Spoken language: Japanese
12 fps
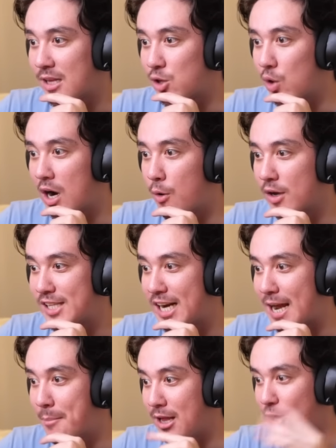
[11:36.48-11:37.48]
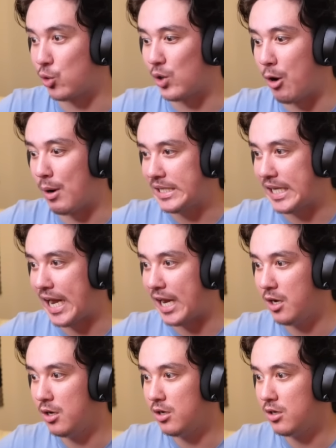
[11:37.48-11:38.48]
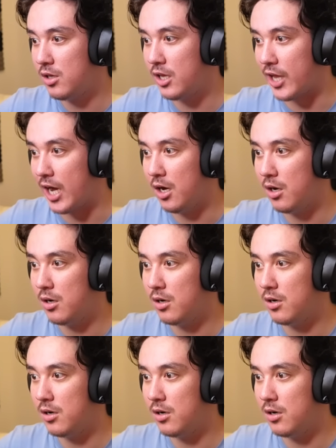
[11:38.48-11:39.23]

まだ動画終わってないまだ動画終わってないなんだ